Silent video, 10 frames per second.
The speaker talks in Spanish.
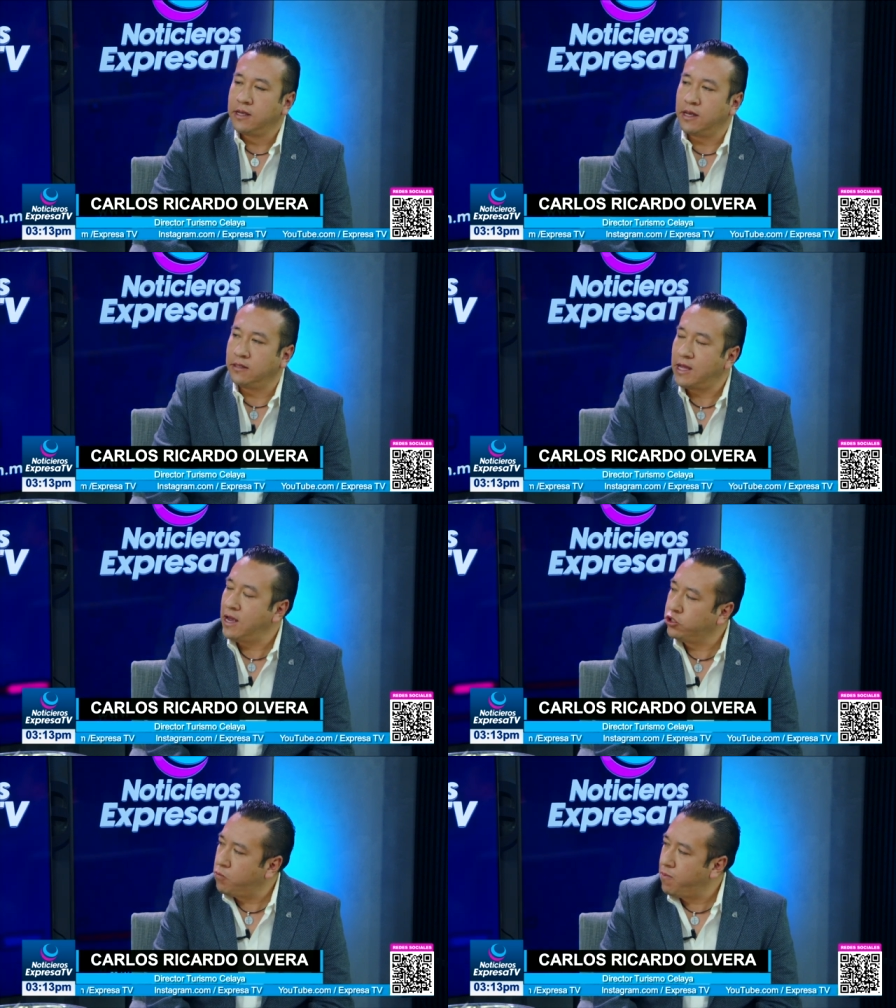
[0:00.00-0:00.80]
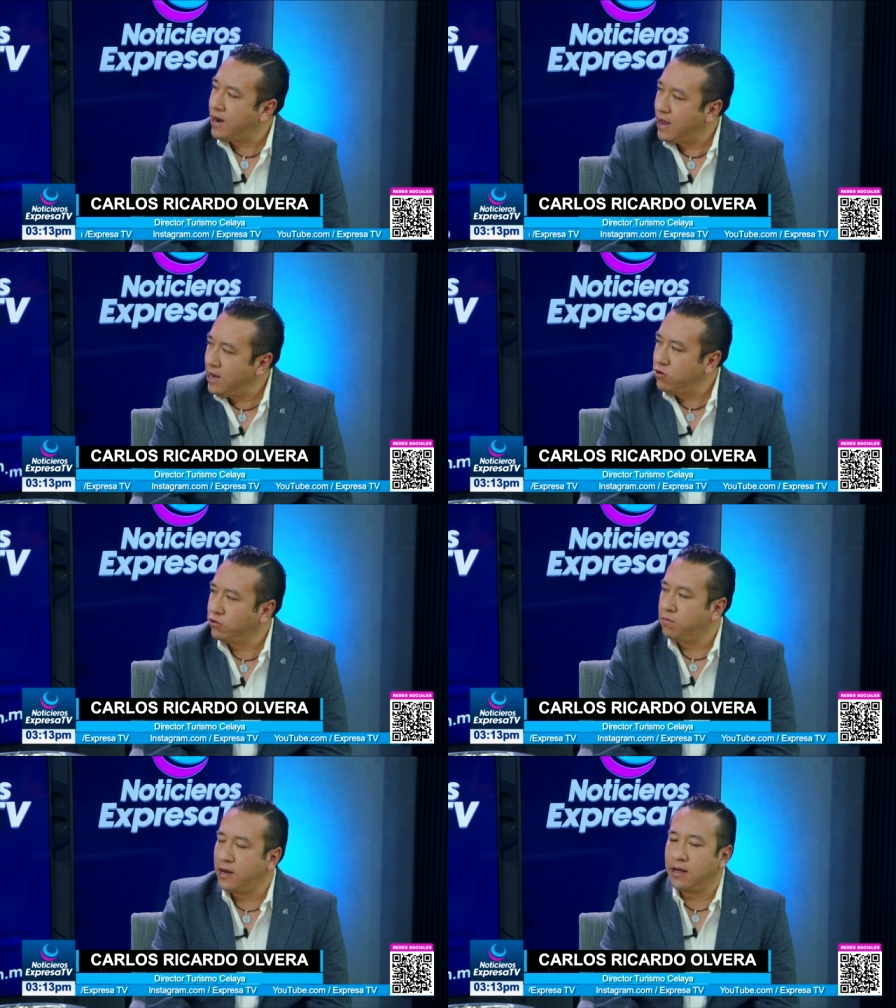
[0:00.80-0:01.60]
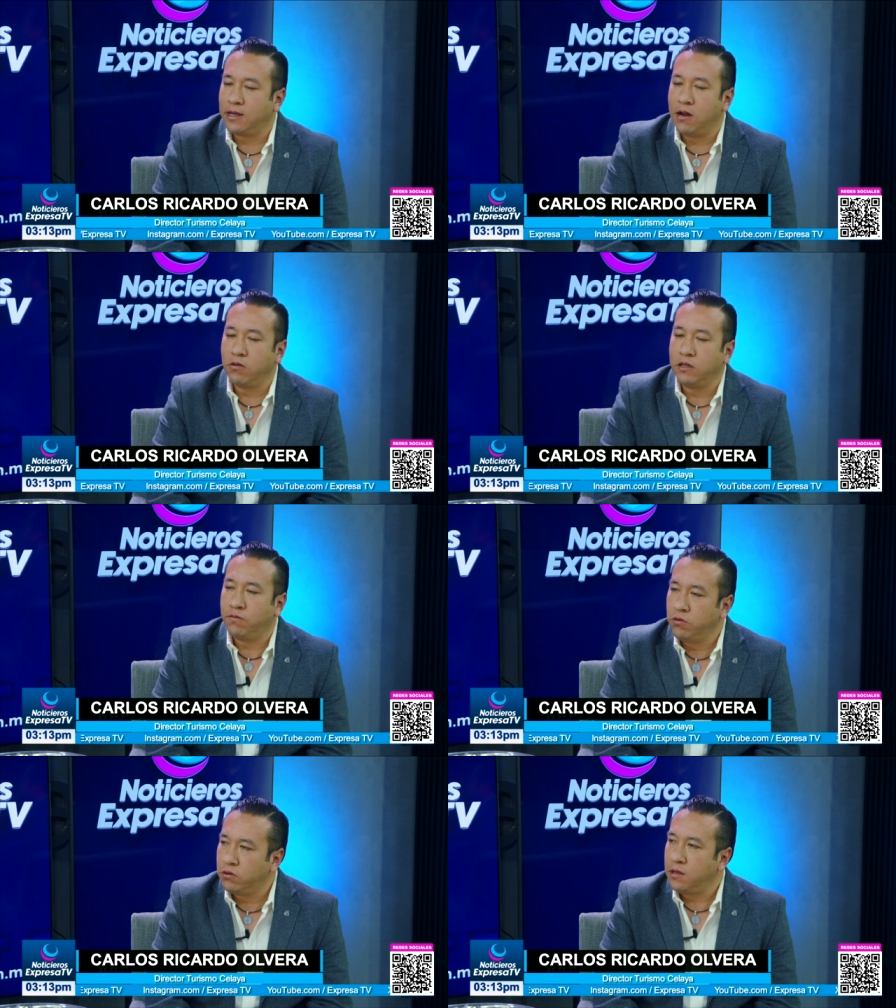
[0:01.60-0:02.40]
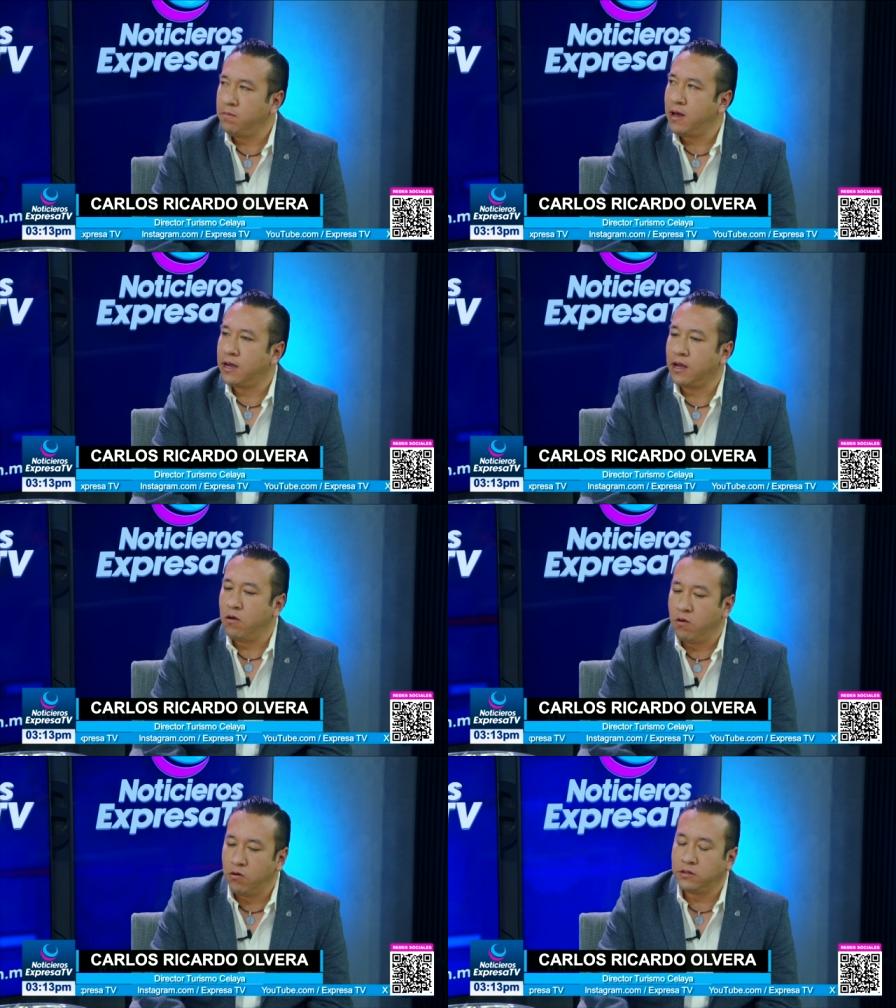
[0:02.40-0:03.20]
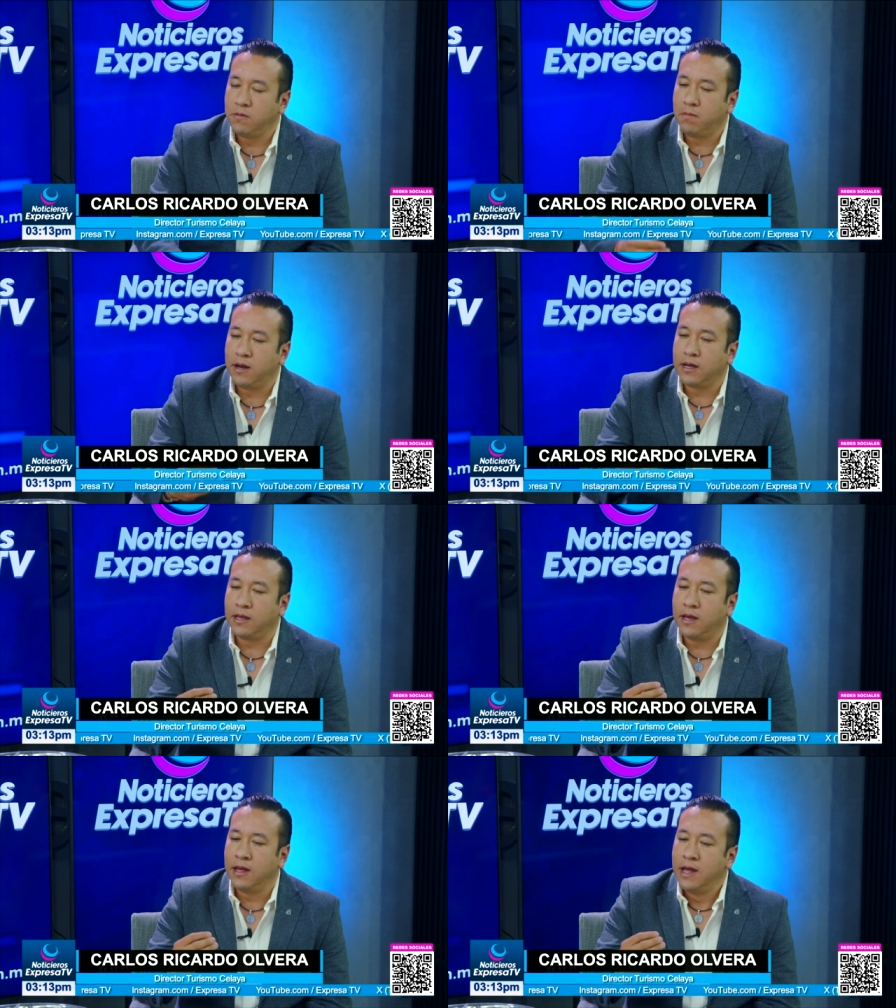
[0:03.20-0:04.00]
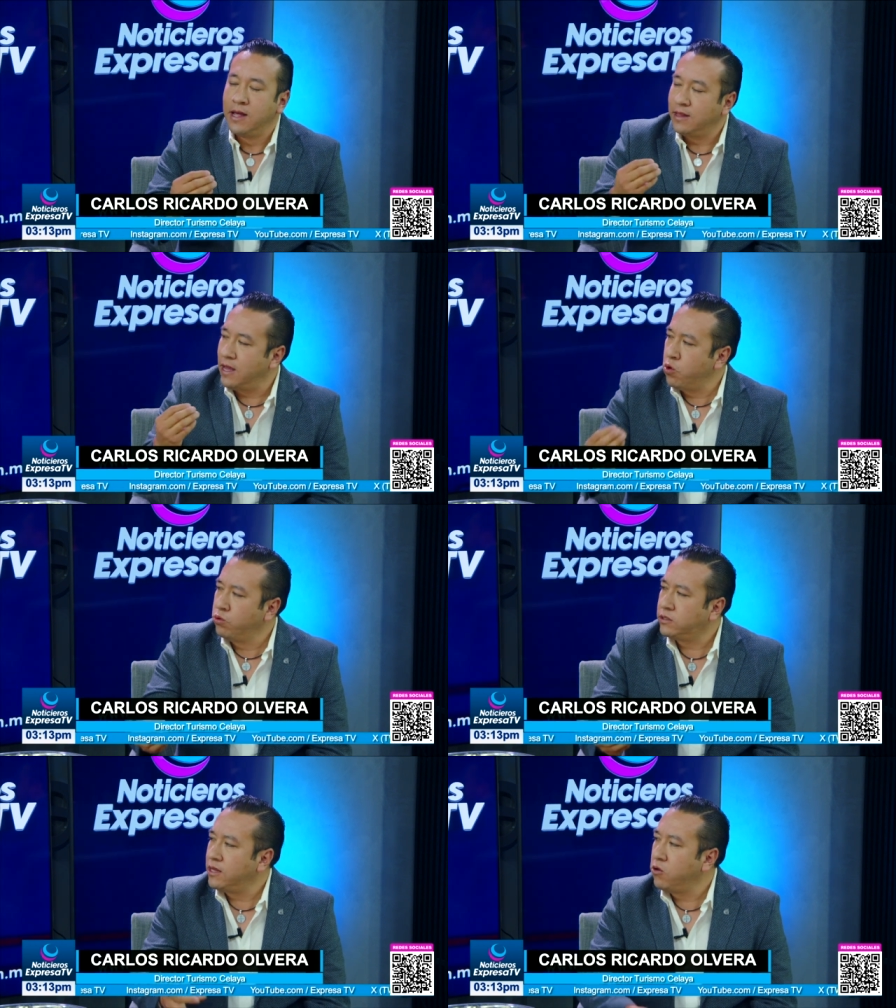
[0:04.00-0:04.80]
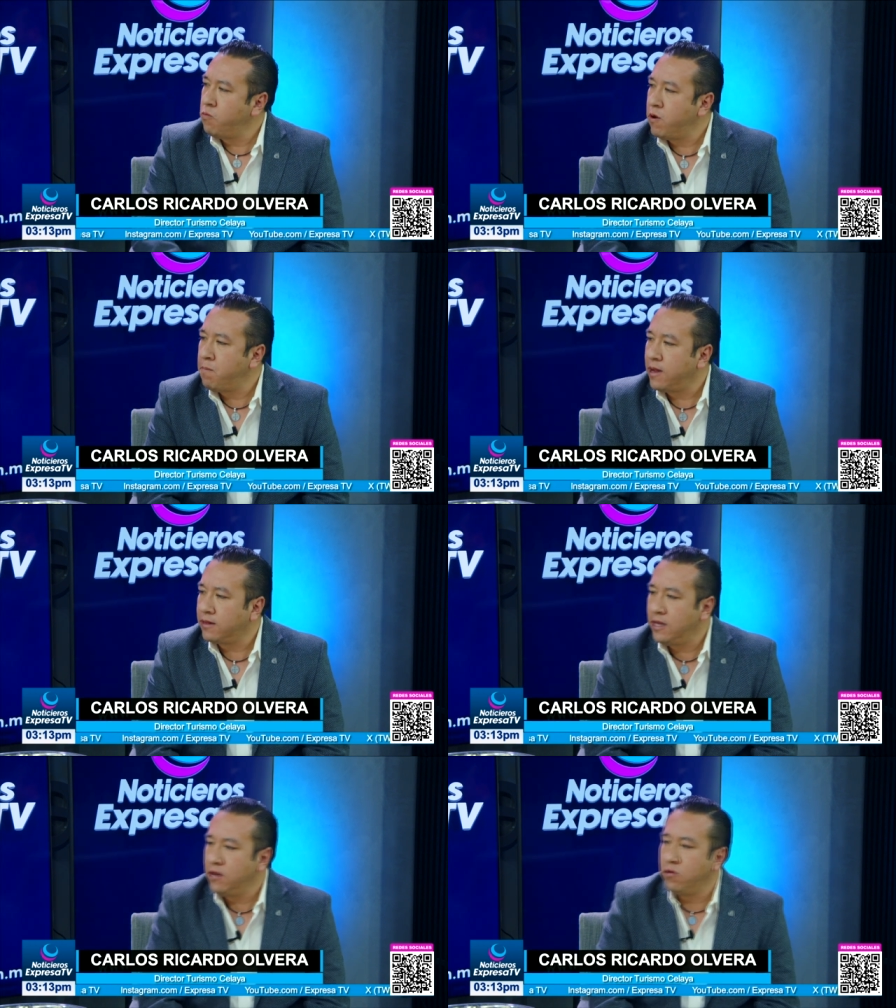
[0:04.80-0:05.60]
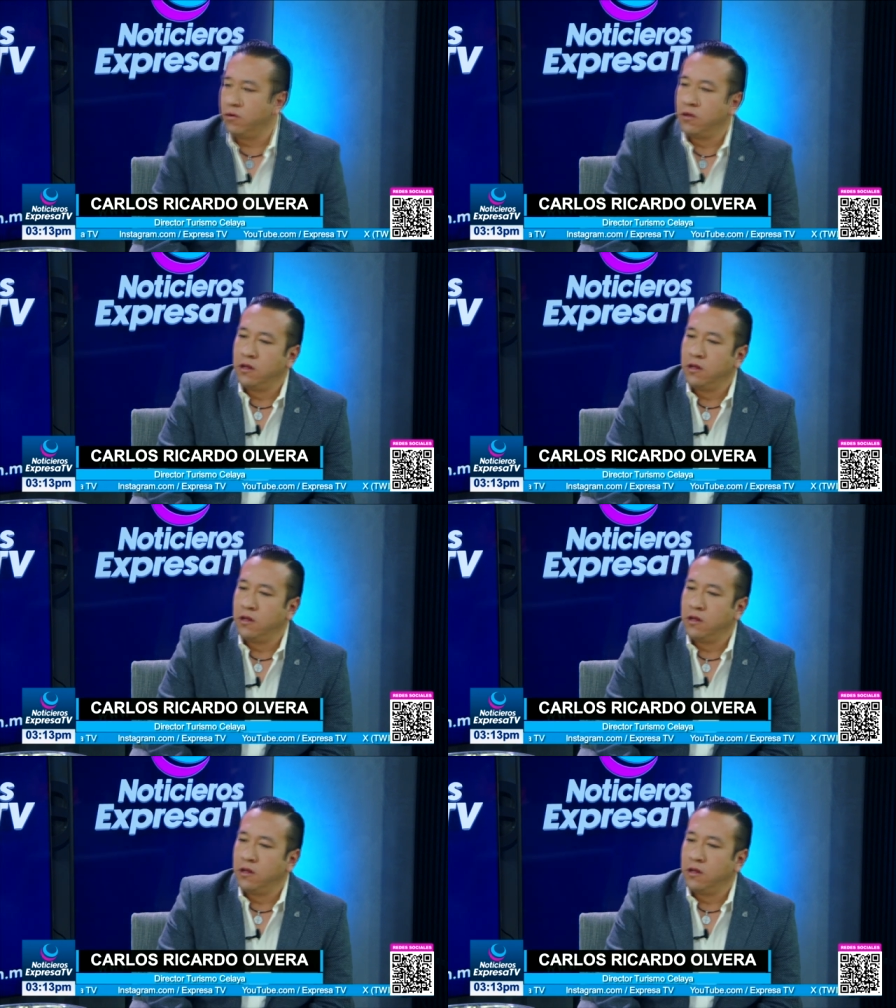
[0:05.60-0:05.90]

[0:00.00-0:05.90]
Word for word: que está hecho para ellos, para que lo disfruten, para que lo gocen, para que degusten de un buen platillo,